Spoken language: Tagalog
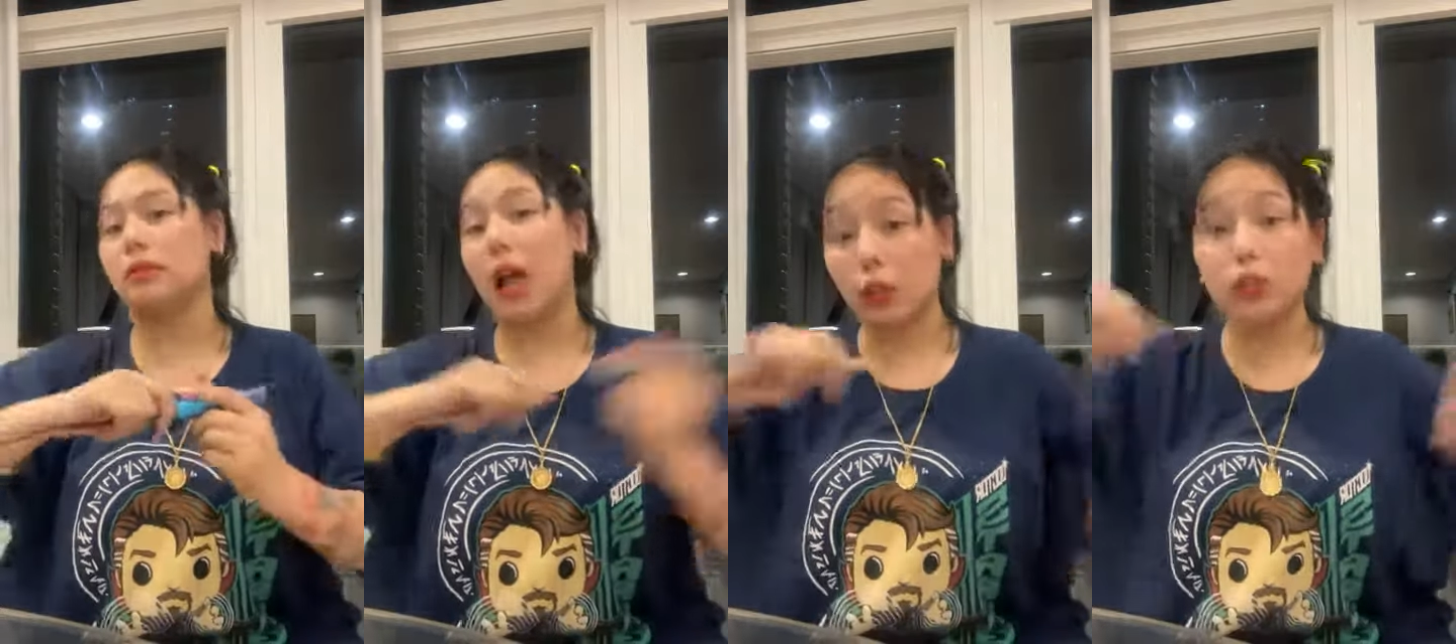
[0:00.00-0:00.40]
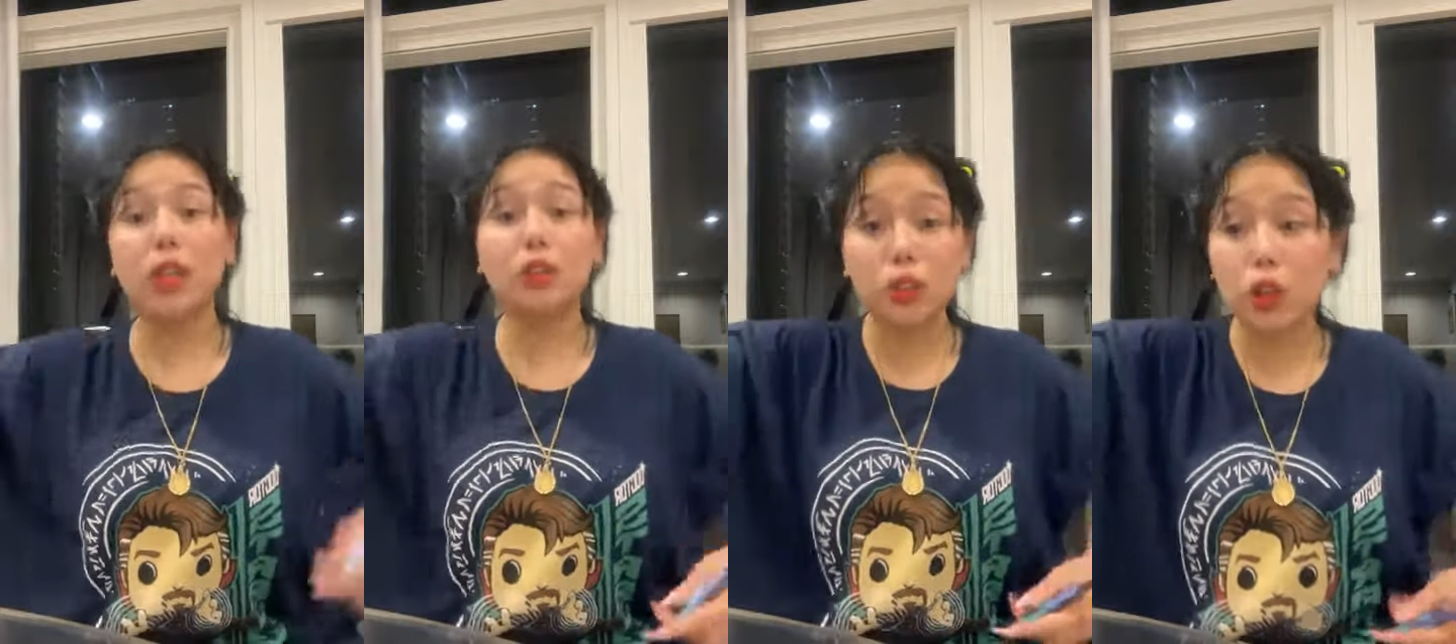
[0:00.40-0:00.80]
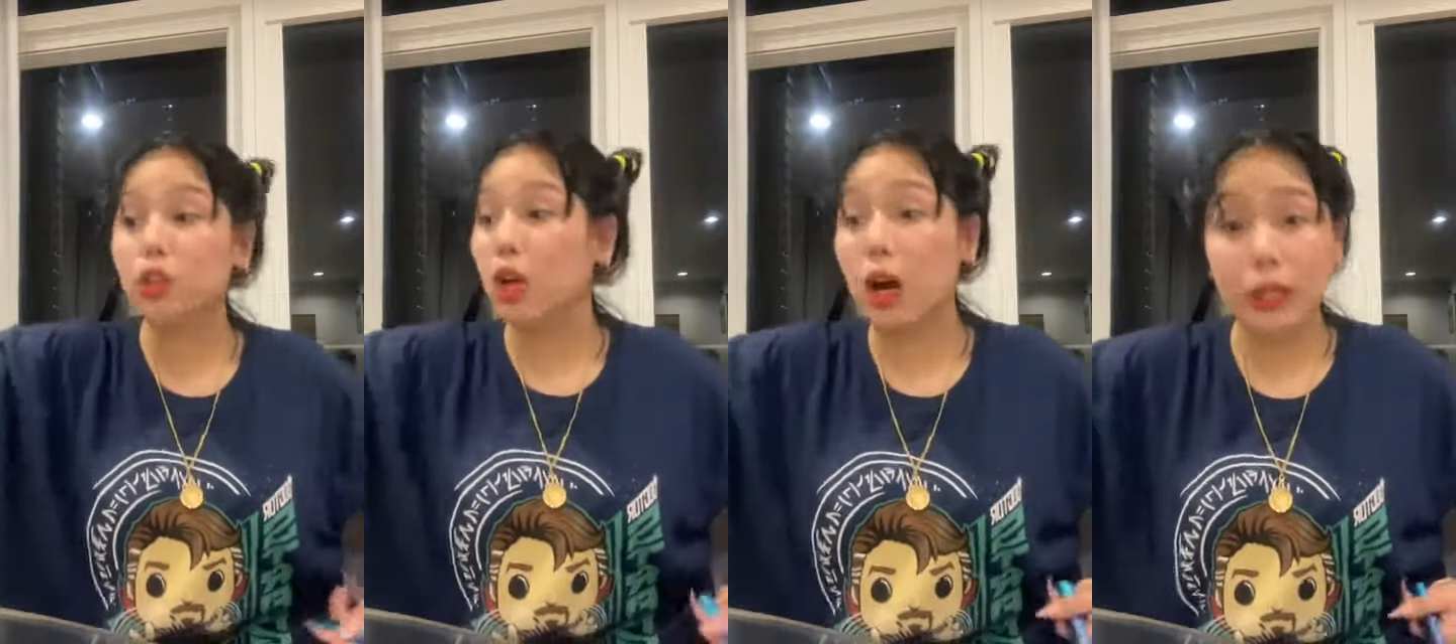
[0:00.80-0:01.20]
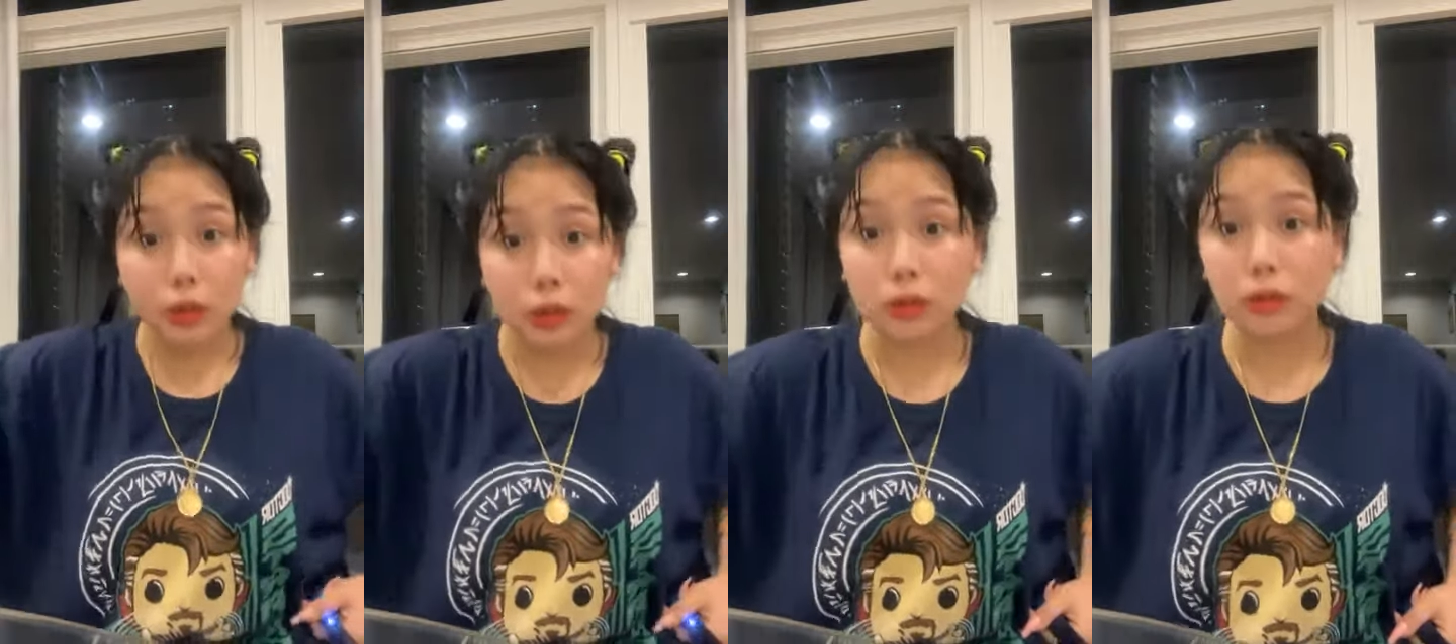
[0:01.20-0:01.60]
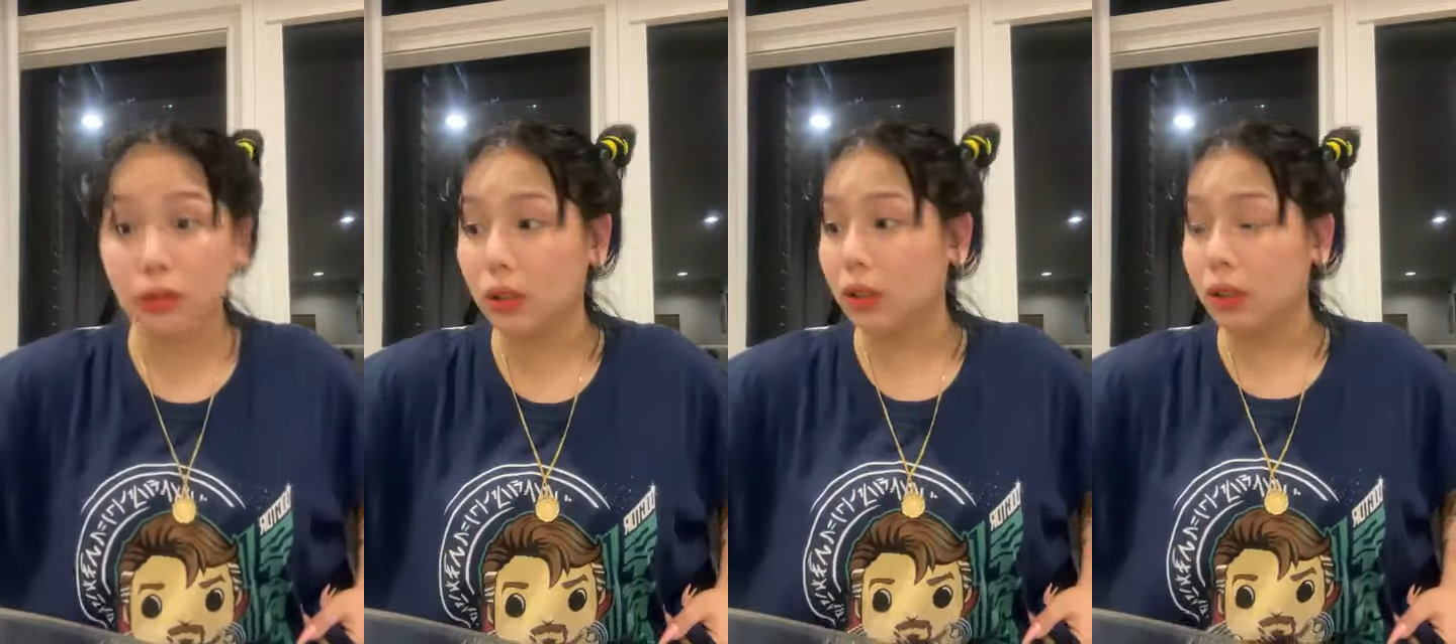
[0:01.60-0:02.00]
At kung nanonood ka ngayon,
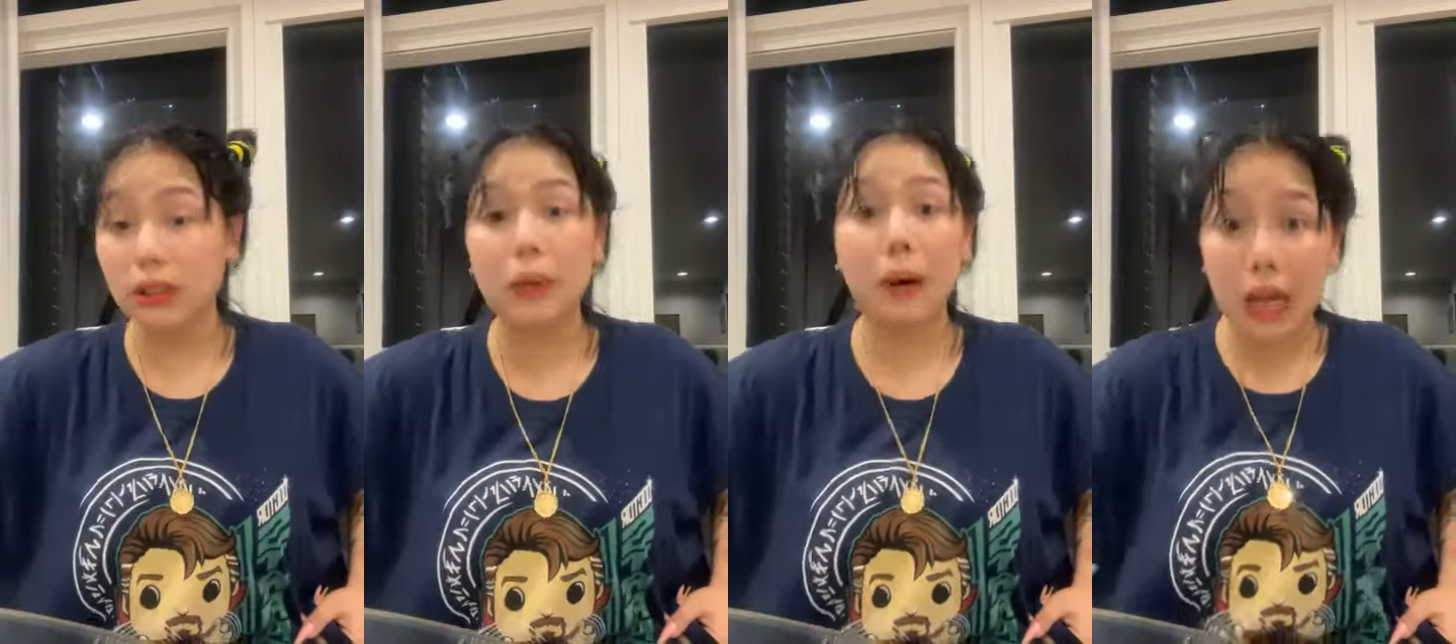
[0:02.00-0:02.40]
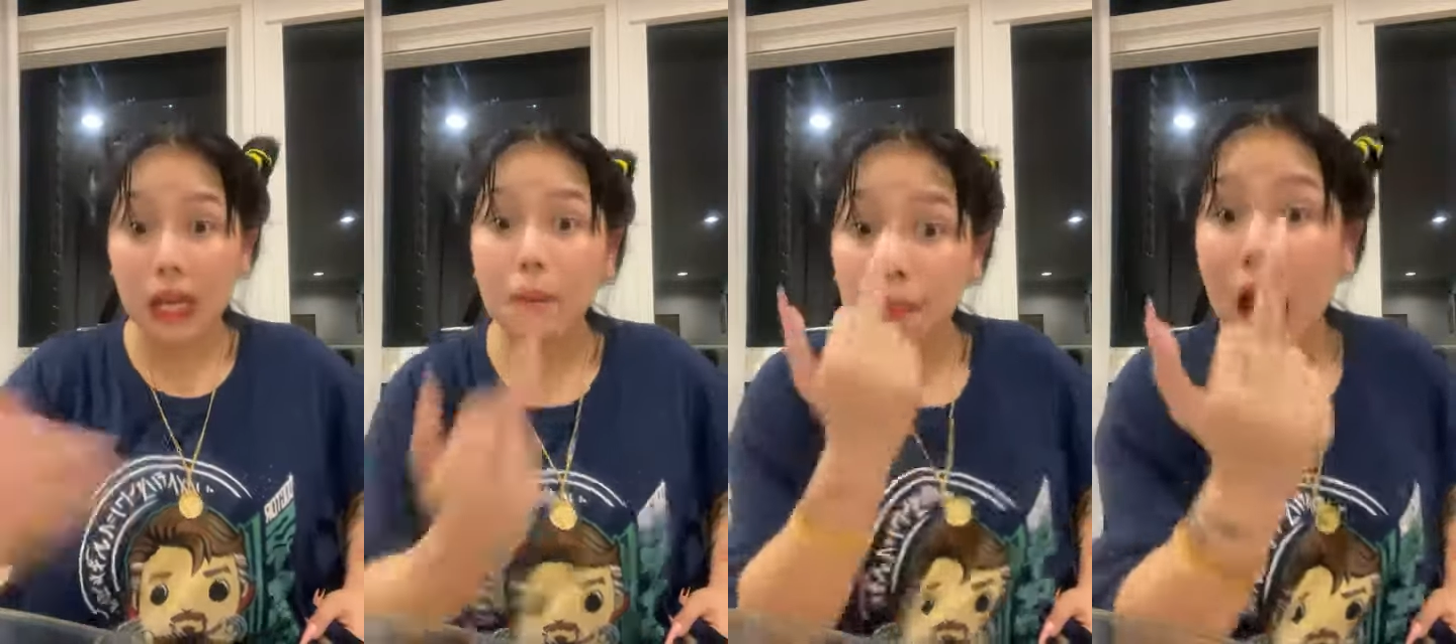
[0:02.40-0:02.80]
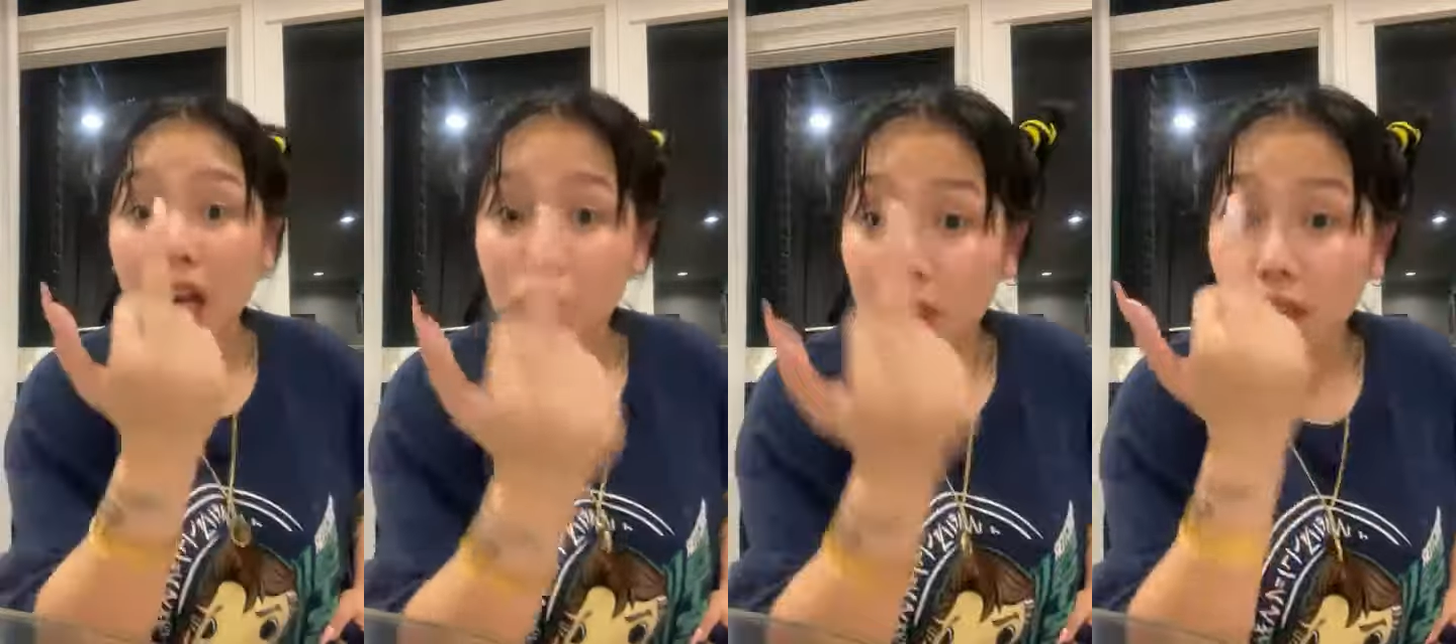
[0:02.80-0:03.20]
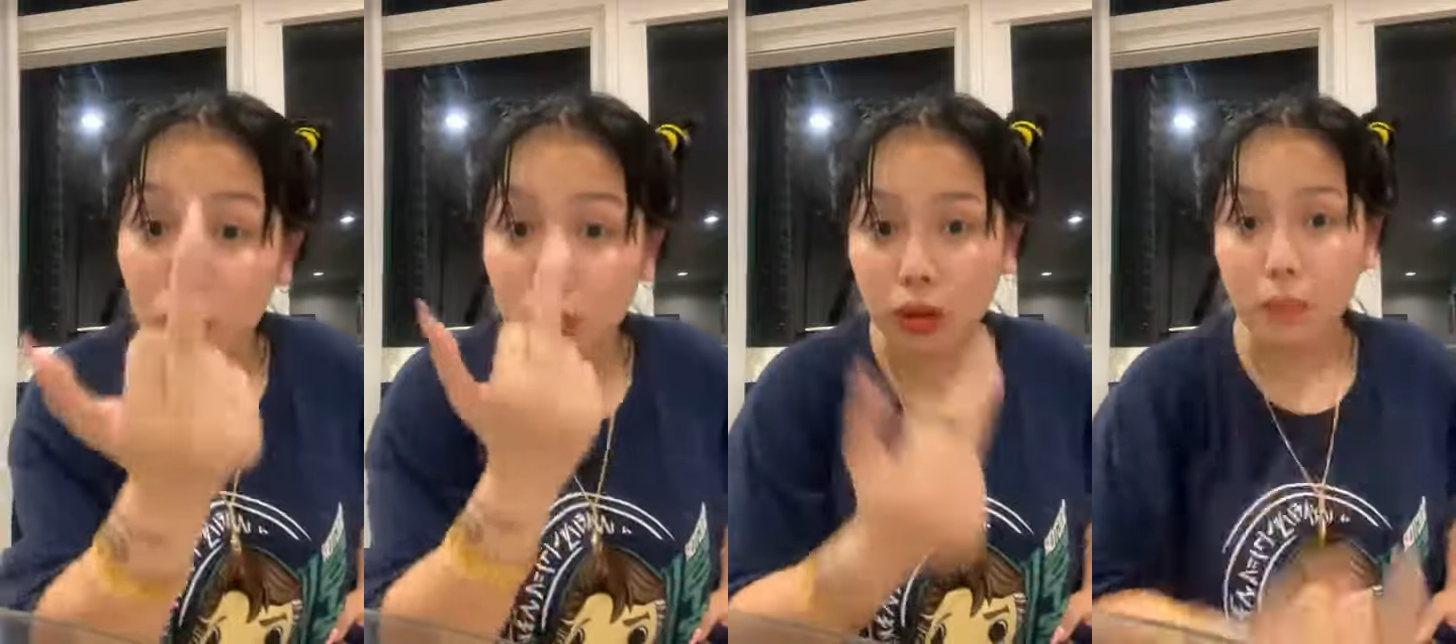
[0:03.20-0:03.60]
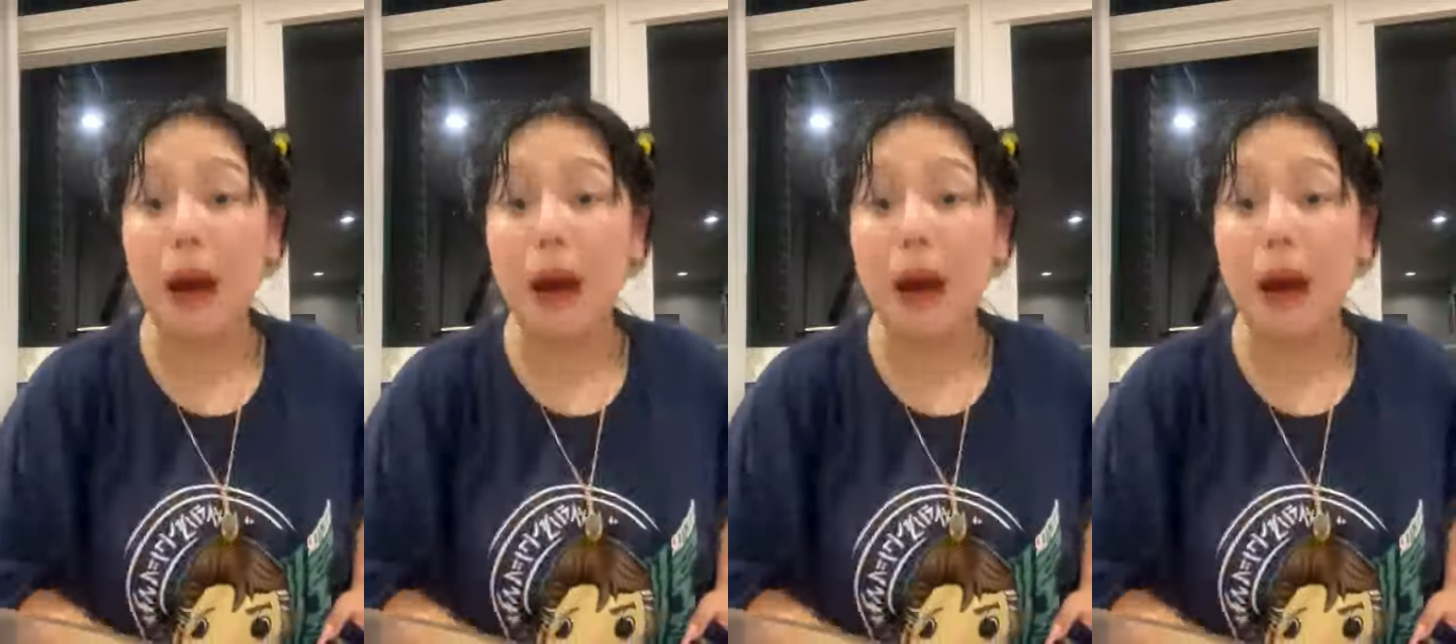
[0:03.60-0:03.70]
isang malaking fuck you sa'yo.